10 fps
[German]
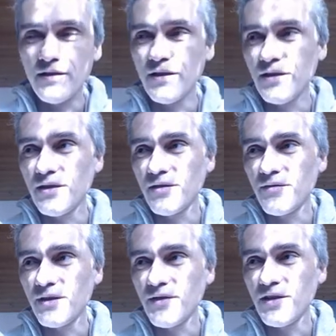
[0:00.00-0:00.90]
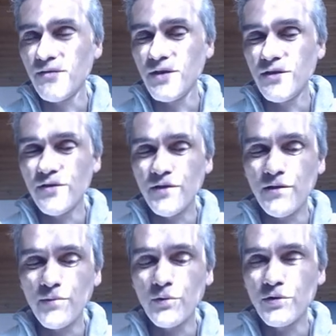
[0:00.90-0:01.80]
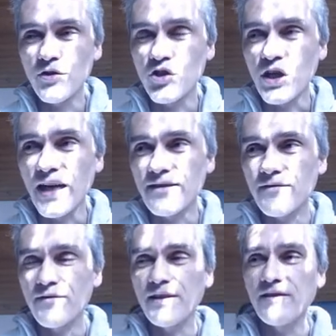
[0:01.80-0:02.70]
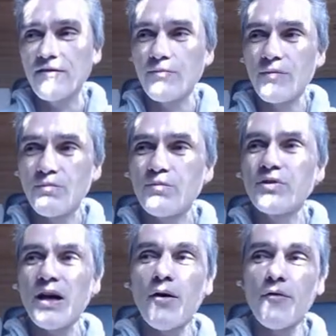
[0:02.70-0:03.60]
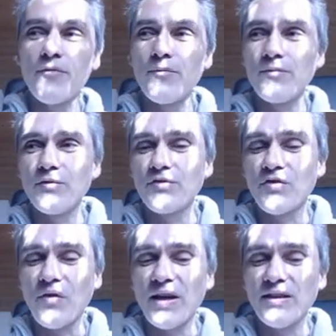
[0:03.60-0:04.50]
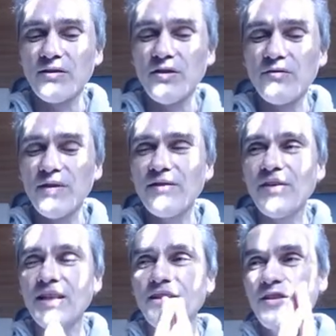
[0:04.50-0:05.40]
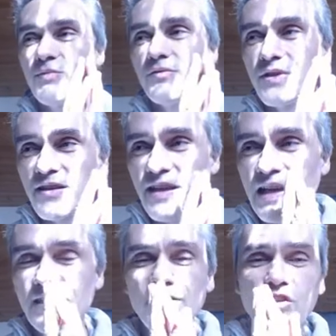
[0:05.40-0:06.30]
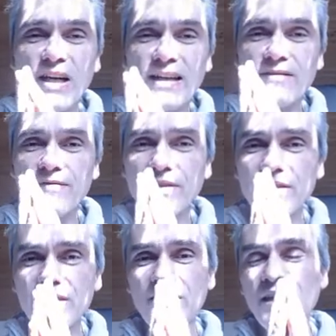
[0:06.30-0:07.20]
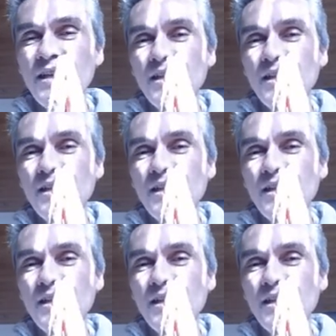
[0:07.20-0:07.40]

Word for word: die, wenn, wenn, wenn in den Blut in den Straßen fließt, kaufen und so weiter. Ne? Und wenn, wenn dann das Blut tatsächlich in den Straßen fließt,